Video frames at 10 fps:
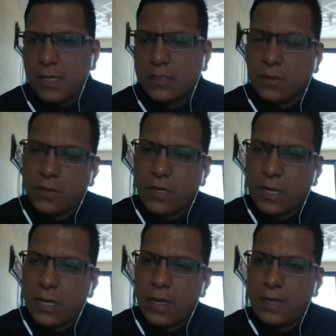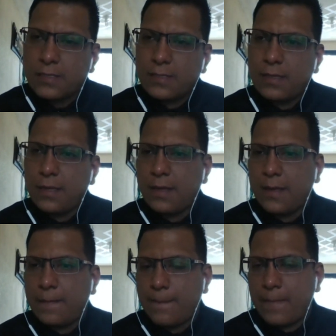escogí
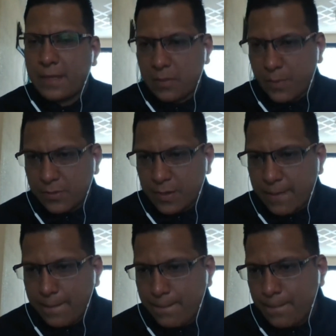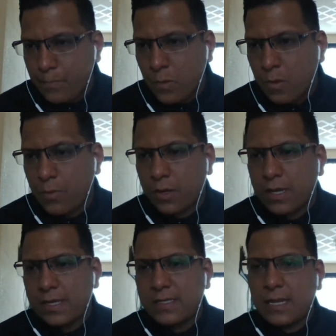este, a esta persona
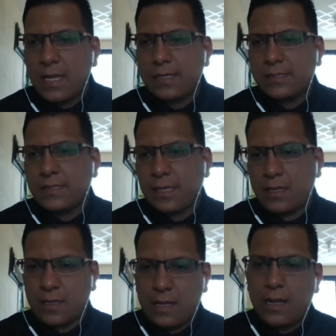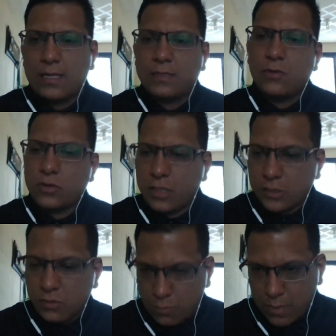porque es la, este, de las, yo sé
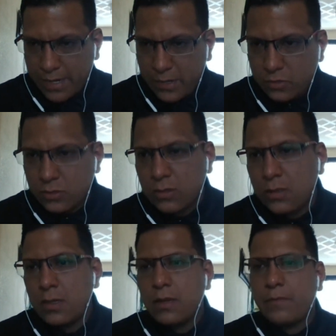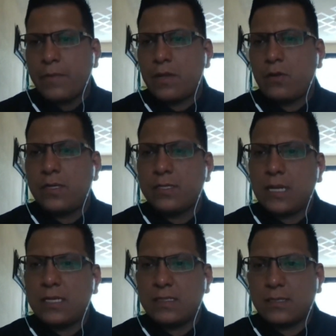que son varios, pero es
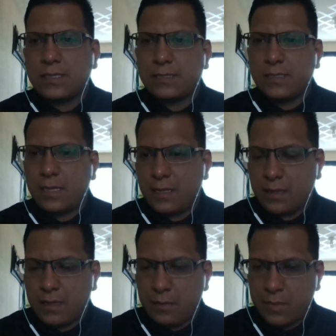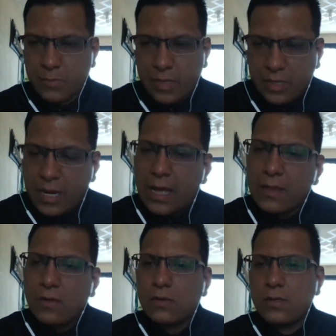de las este, que más me ha
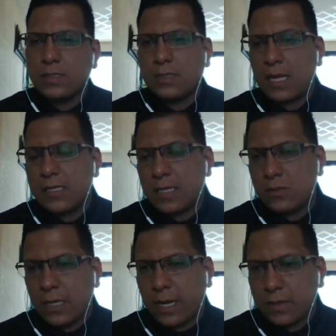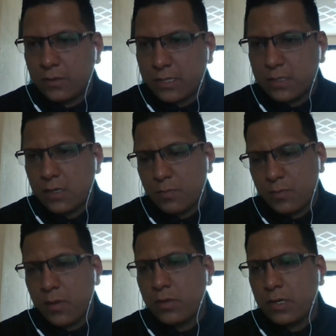entregado, este, ha estado sacando 10 en el
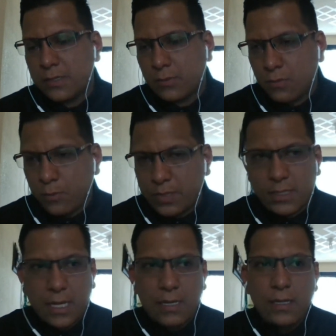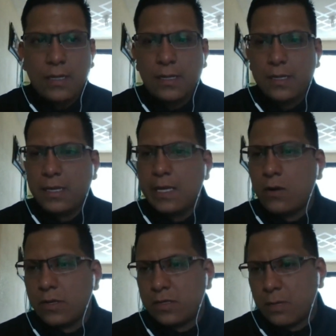primero y en el segundo parcial, y
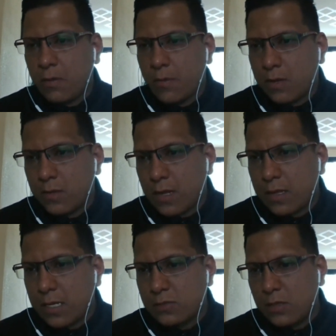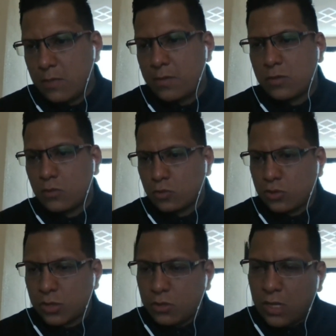ahorita me va a ayudar a darles una breve
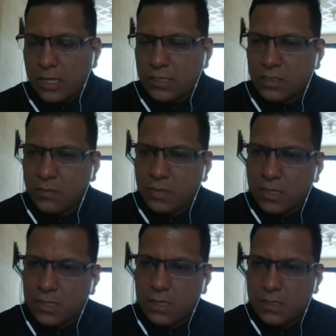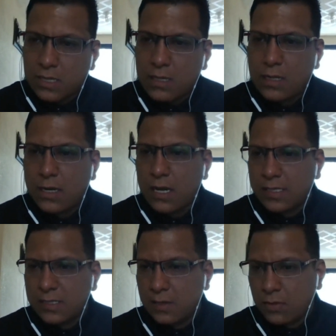introducción de todas las actividades que se han
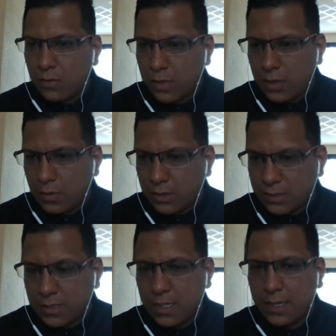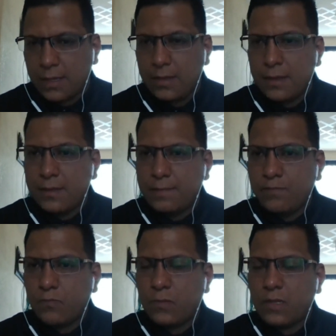realizado a lo largo de, este,
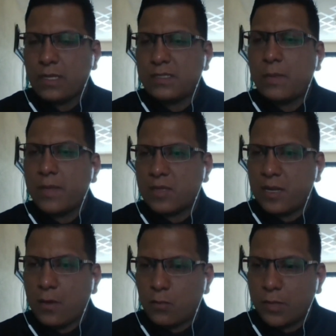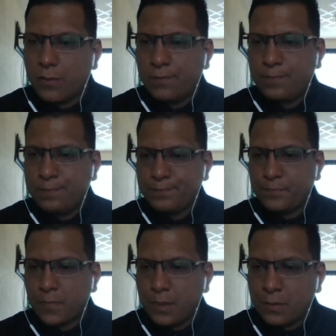de esta materia conmigo.
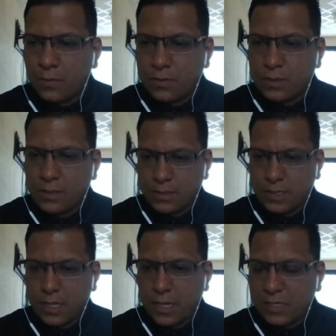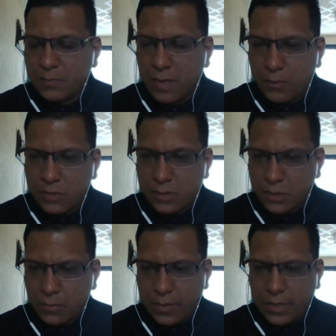Entonces, este, la esperamos
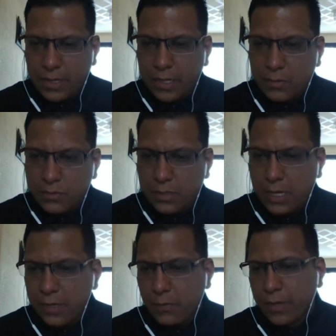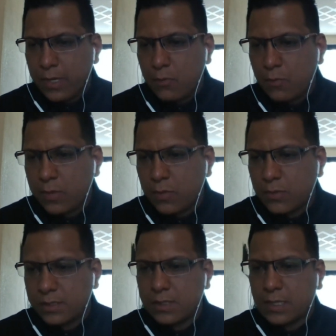tantito para que ella nos llegue, y en cualquier
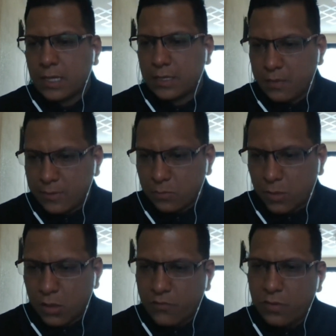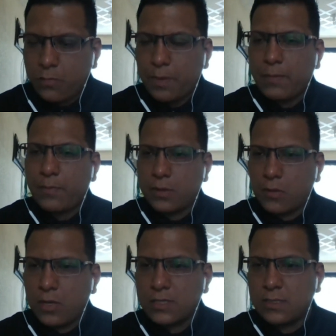momento este, que active su micrófono para
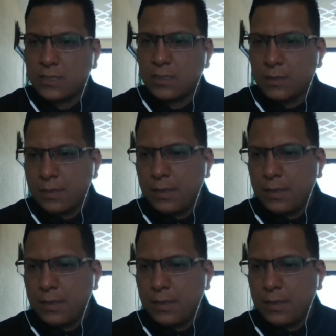las decir.